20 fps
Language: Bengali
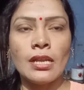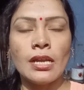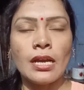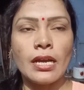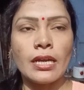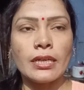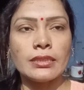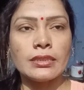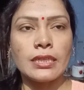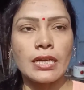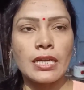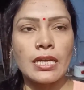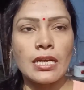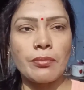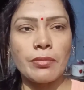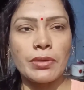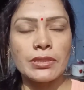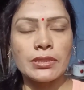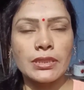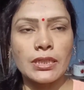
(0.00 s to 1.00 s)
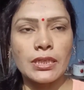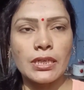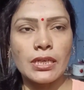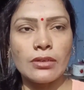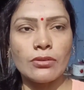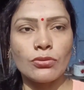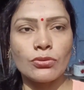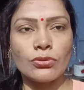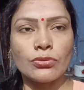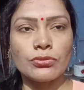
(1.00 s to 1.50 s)
আর যারা আমার চ্যানেলে
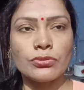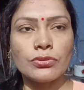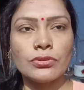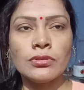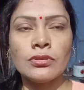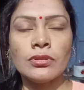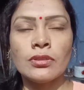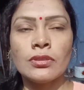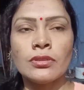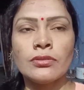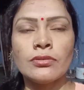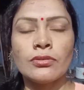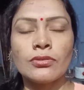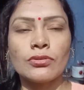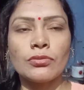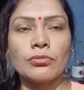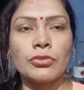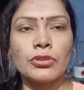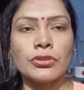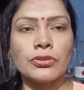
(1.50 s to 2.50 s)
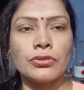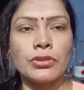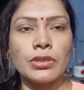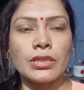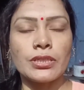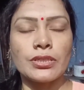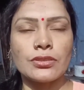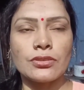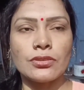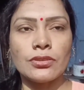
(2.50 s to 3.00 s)
নতুন নতুন বন্ধু
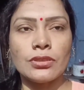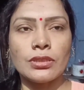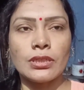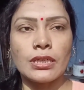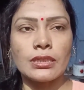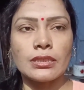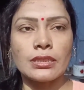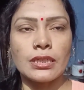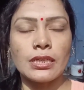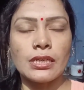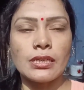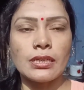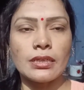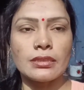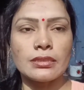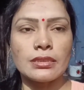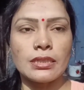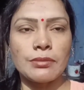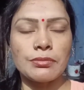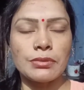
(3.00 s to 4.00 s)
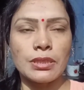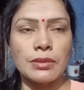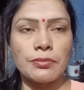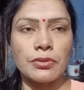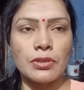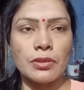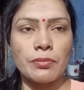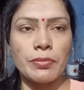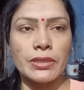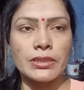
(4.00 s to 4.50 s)
এসেছো তারা চ্যানেলটাকে সাবস্ক্রাইব
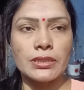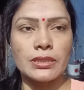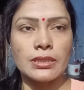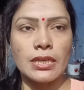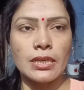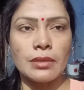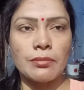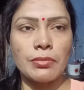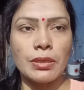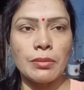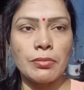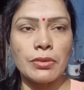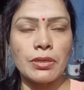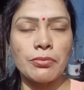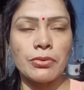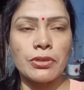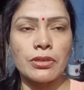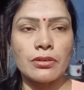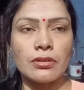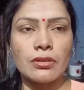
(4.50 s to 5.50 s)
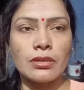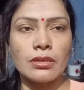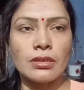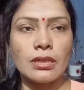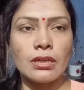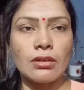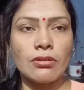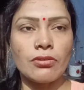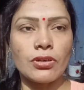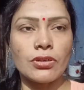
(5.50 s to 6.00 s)
করে পাশে থাকবে বেল
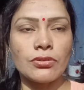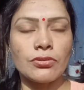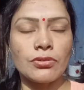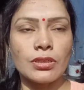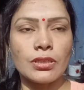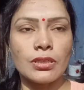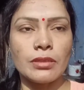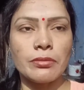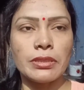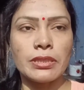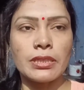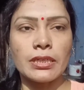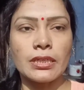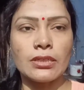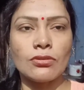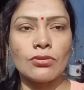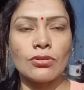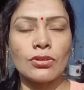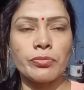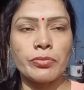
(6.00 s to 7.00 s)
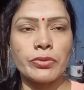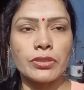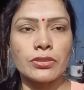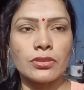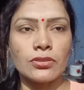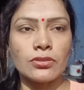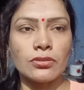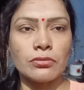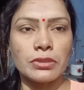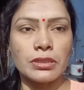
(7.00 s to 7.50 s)
বাটনটা অন করে দেবে তাকে
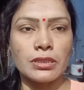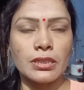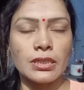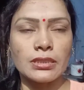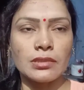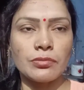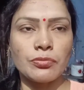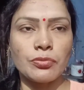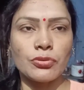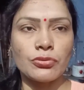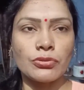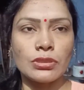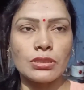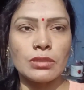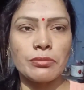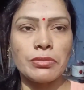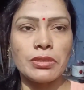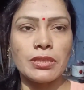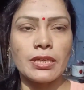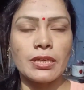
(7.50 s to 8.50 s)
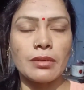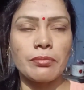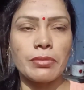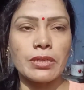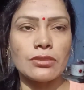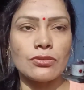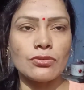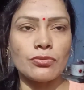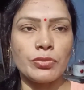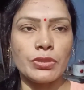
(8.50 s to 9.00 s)
নোটিফিকেশান তোমাদের কাছে পৌঁছে যাবে
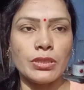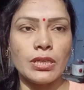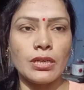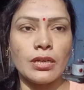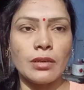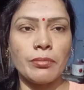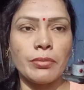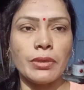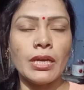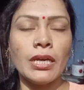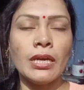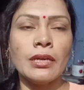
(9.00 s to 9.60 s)
দেখবার সুবিধে হবে